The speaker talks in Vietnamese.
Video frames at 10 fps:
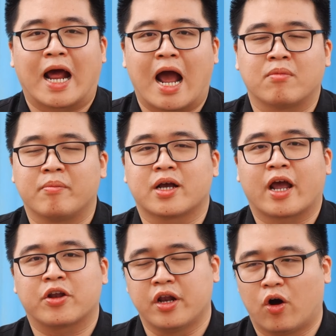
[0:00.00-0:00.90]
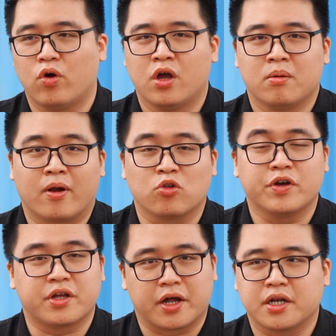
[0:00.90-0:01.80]
bán hàng mà mình khen đấy đâu, mà nó thú
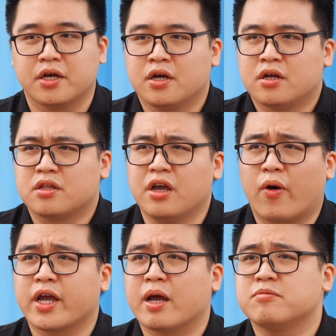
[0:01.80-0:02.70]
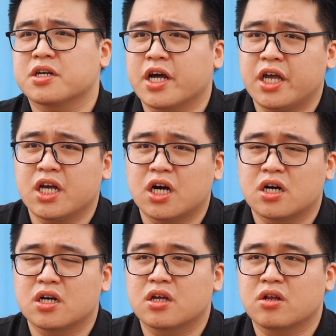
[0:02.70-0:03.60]
vị thật. Nhiều anh em trước đây
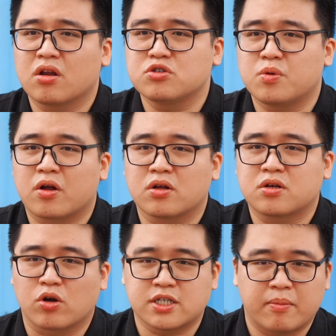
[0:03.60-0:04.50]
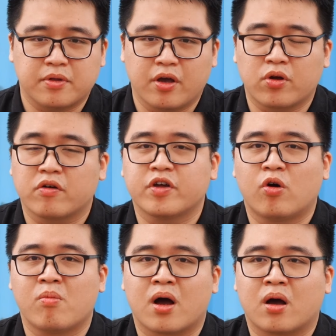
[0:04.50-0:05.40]
nói chung là có xem nhiều cái
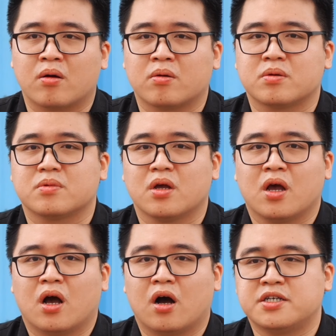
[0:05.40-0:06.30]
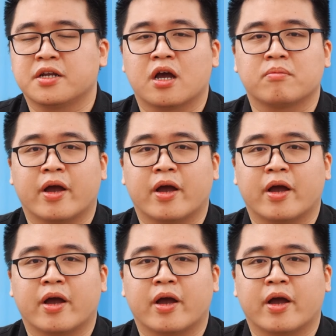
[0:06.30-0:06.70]
video mà ở trên kênh